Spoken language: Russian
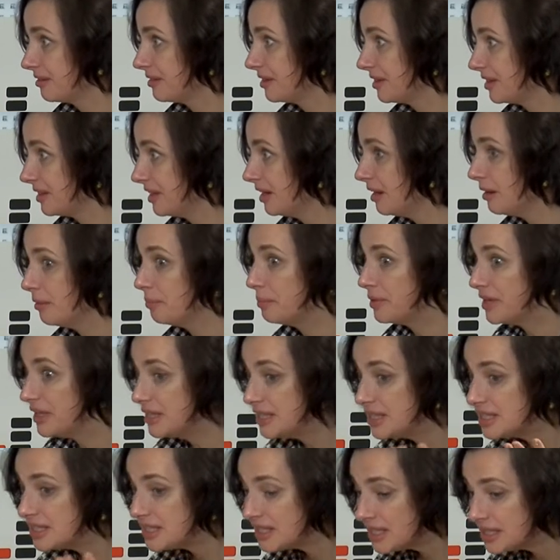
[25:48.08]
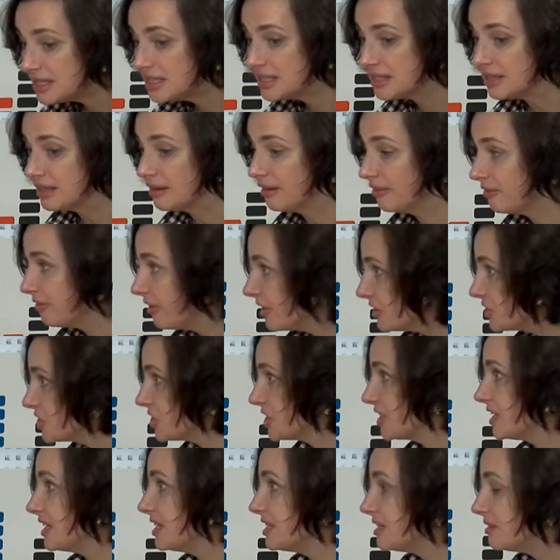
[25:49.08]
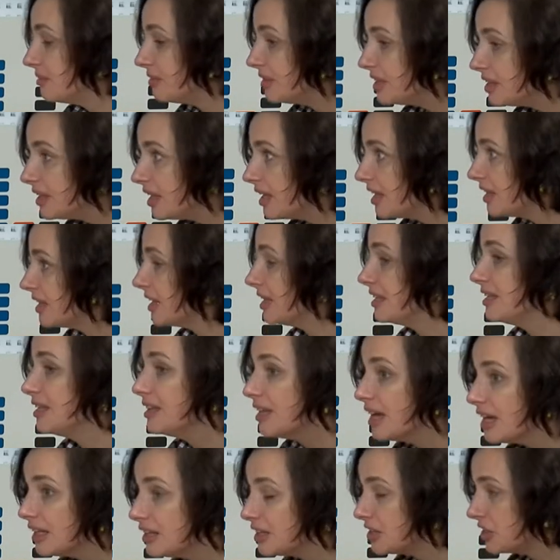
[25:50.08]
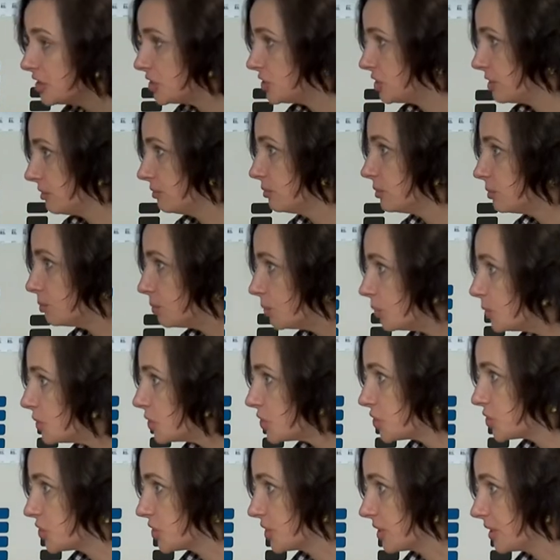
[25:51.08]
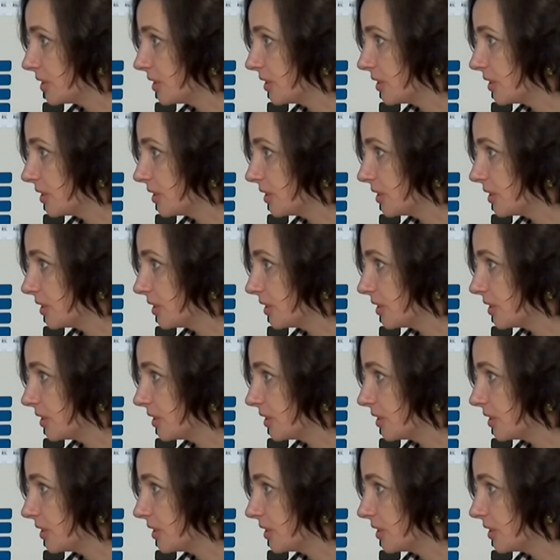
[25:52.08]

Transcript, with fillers: да, принесите ваши извинения, не надо ничего больше.